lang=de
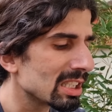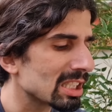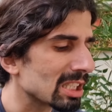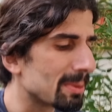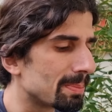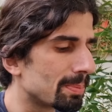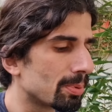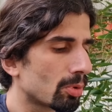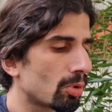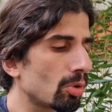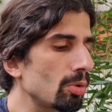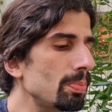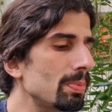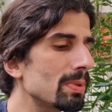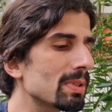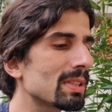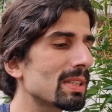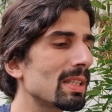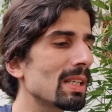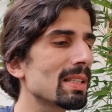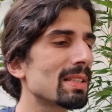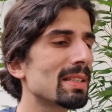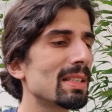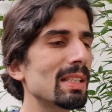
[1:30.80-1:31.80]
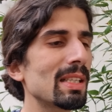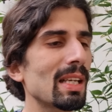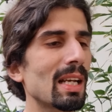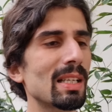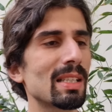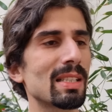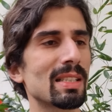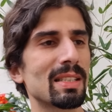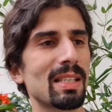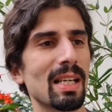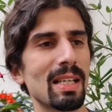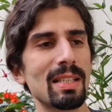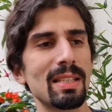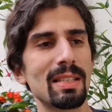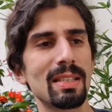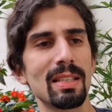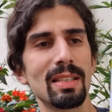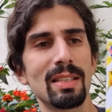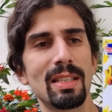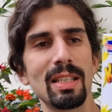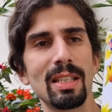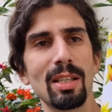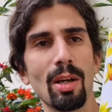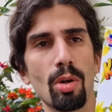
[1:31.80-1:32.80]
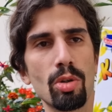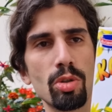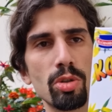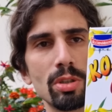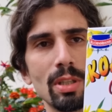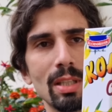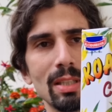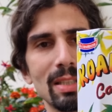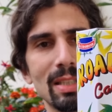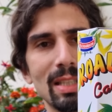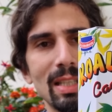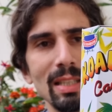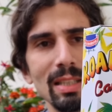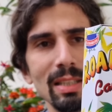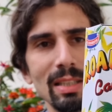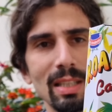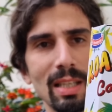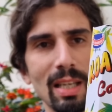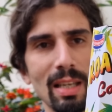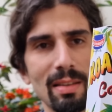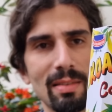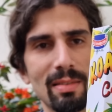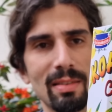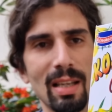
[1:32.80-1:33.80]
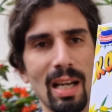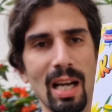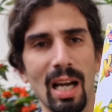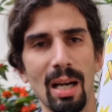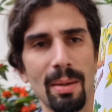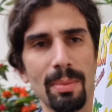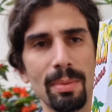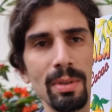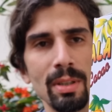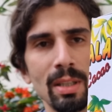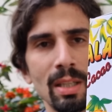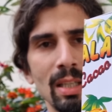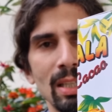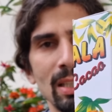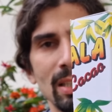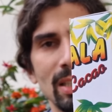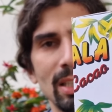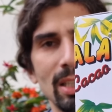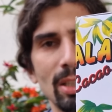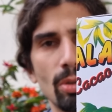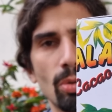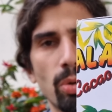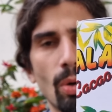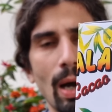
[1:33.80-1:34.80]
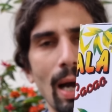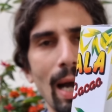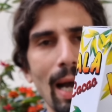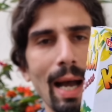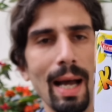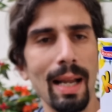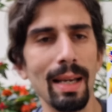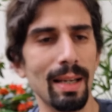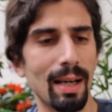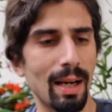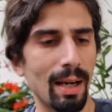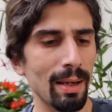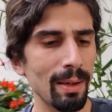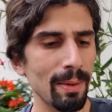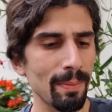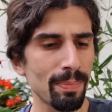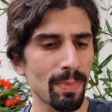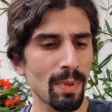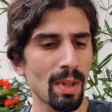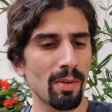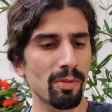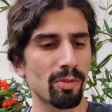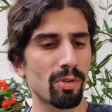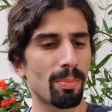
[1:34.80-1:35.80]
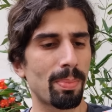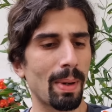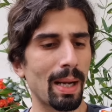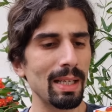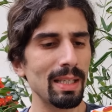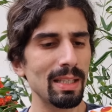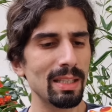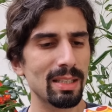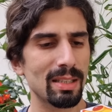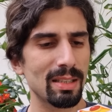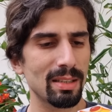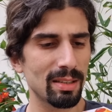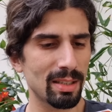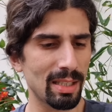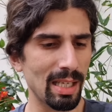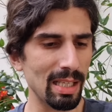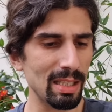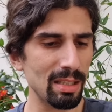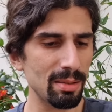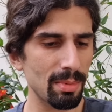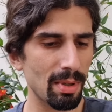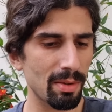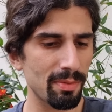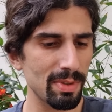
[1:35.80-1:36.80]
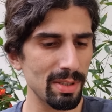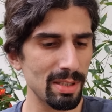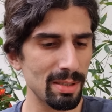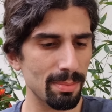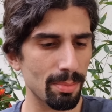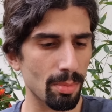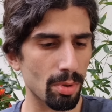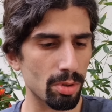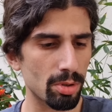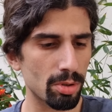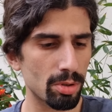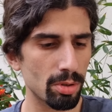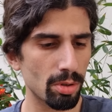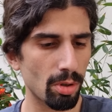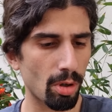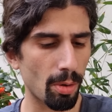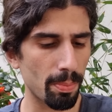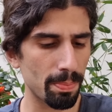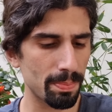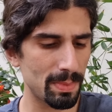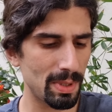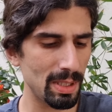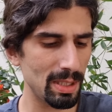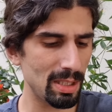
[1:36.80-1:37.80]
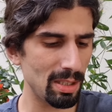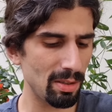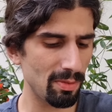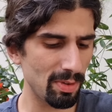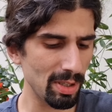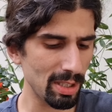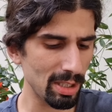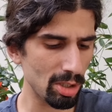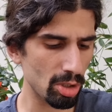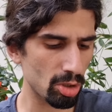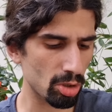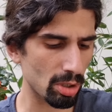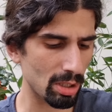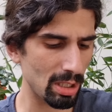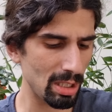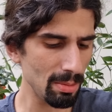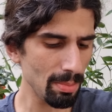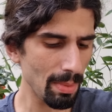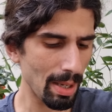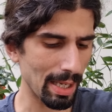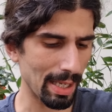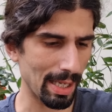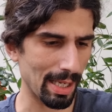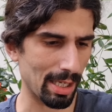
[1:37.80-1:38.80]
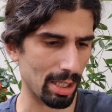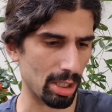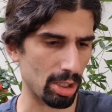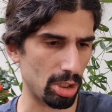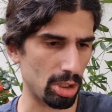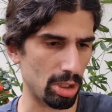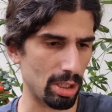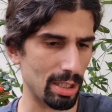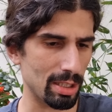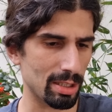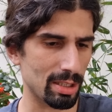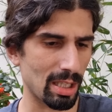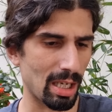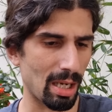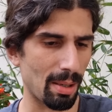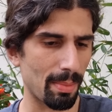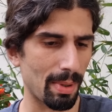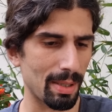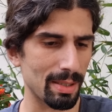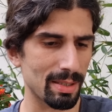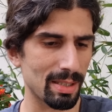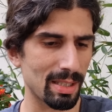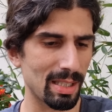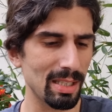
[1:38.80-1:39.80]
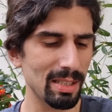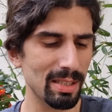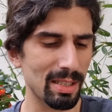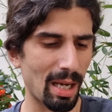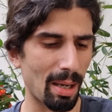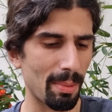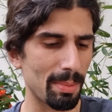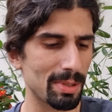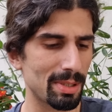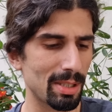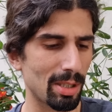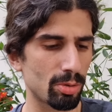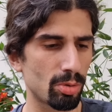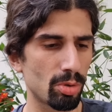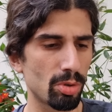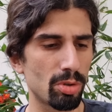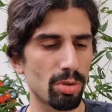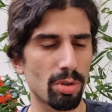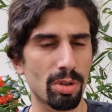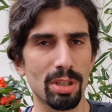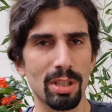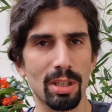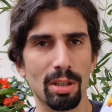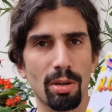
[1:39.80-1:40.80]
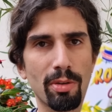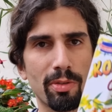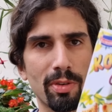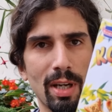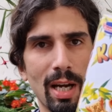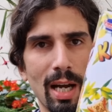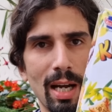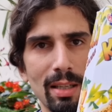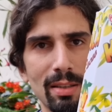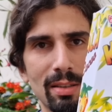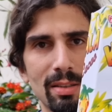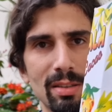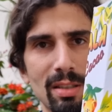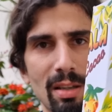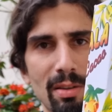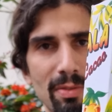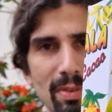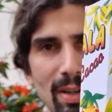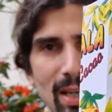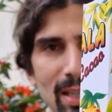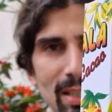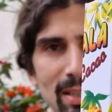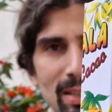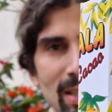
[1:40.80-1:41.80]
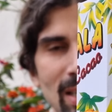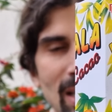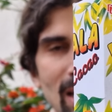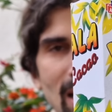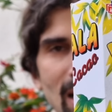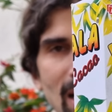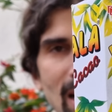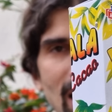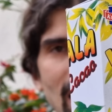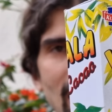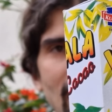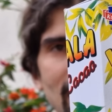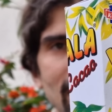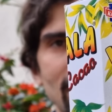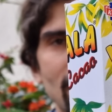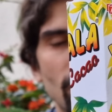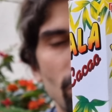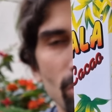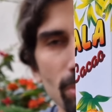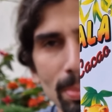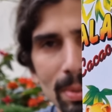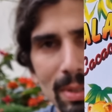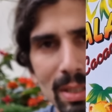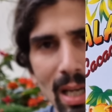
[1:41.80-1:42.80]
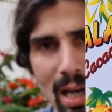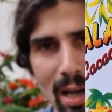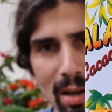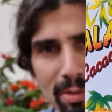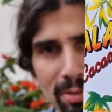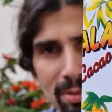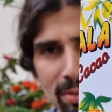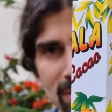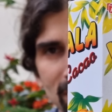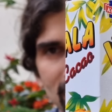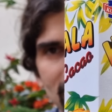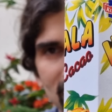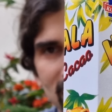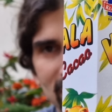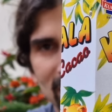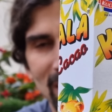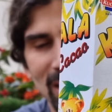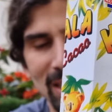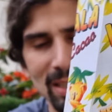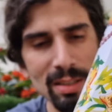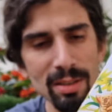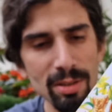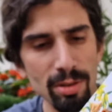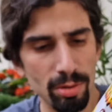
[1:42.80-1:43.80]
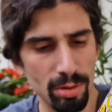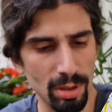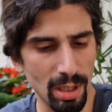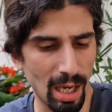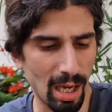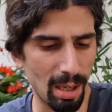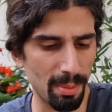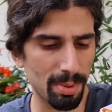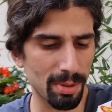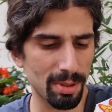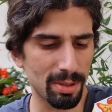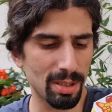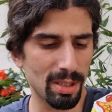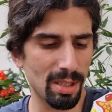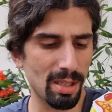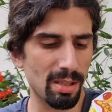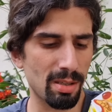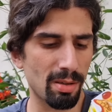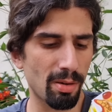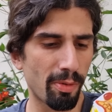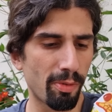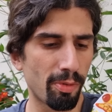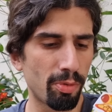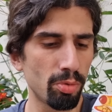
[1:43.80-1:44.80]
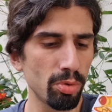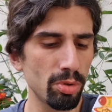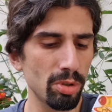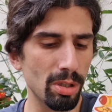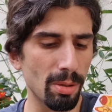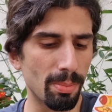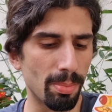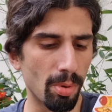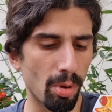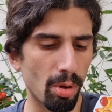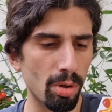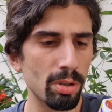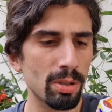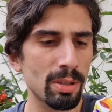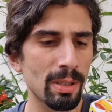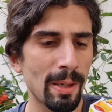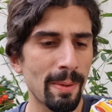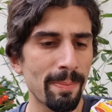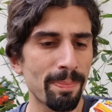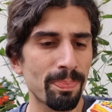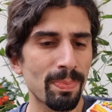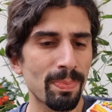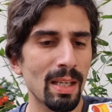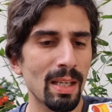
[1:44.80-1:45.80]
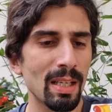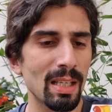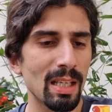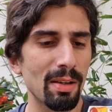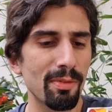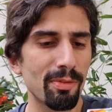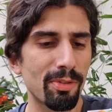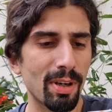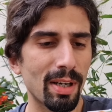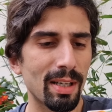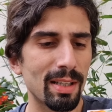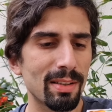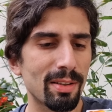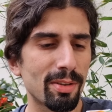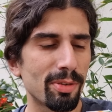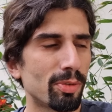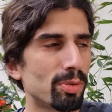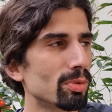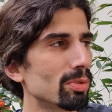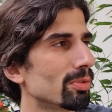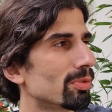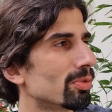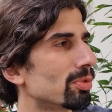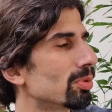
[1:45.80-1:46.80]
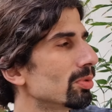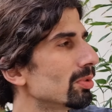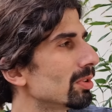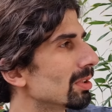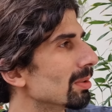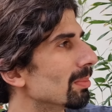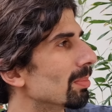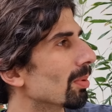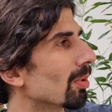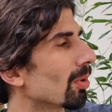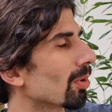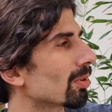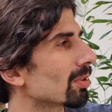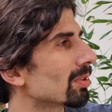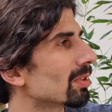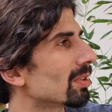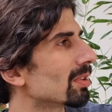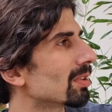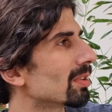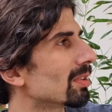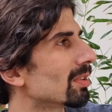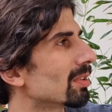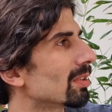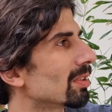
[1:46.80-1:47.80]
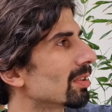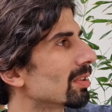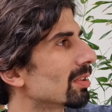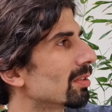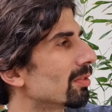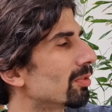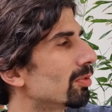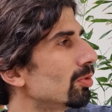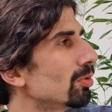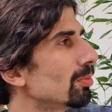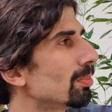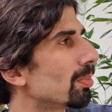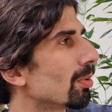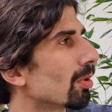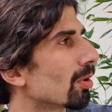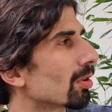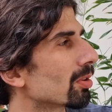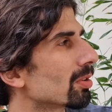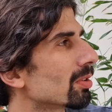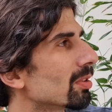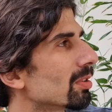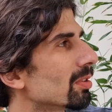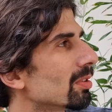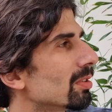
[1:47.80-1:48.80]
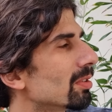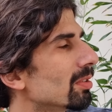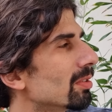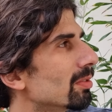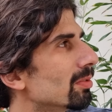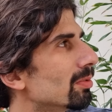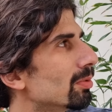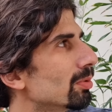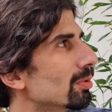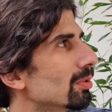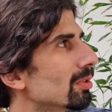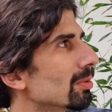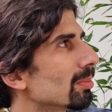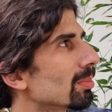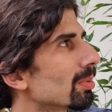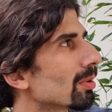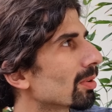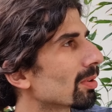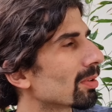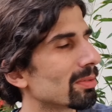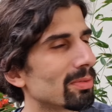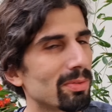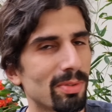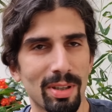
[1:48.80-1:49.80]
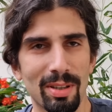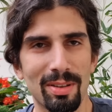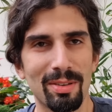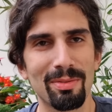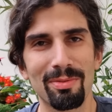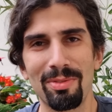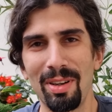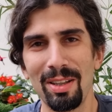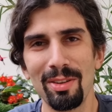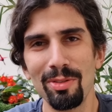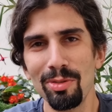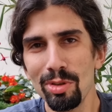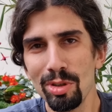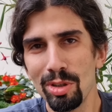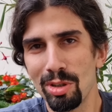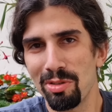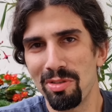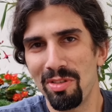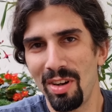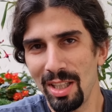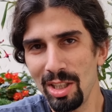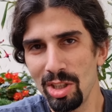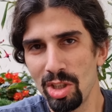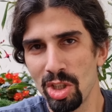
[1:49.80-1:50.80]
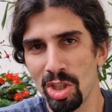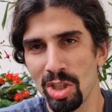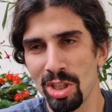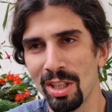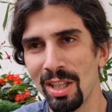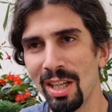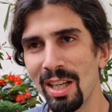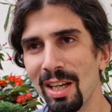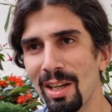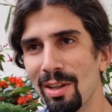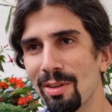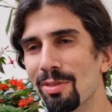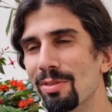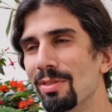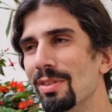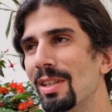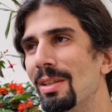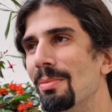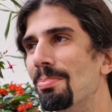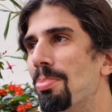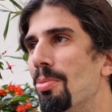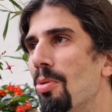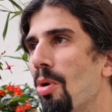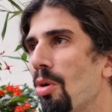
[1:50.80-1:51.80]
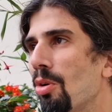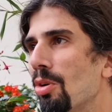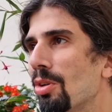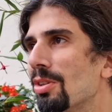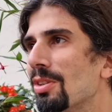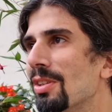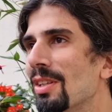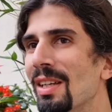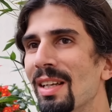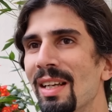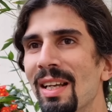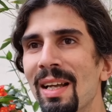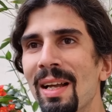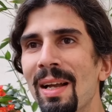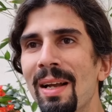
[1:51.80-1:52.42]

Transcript: Das berühmteste ist sicherlich das hier, die ich auch schon als Kind gegessen habe, die Koala. Wobei ich äh, gerne mal wissen möchte, ob die die wirklich schon immer hergestellt haben. Als Kind habe ich natürlich noch nicht darauf geachtet. Da war ich ein unbedarftes Kind und habe nicht Food geblockt. Jedenfalls Food, food geblockt. Gefoodblockt. Food geblockt. Was, was für ein Quatsch. Geblockt.